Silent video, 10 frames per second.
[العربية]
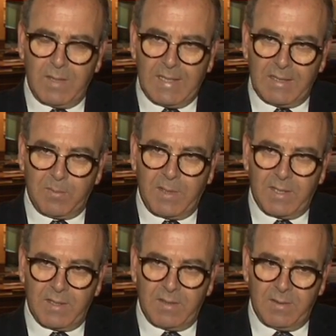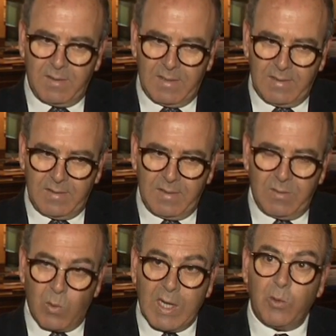اعتبار هذا
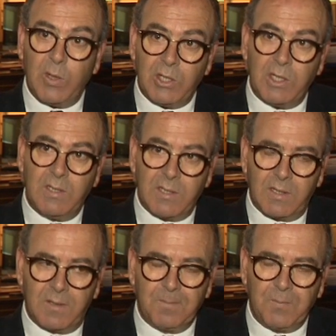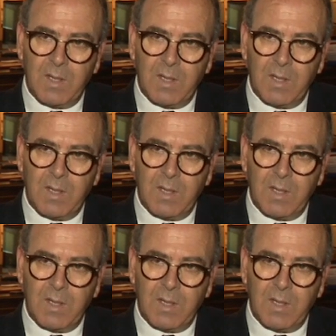21 سنة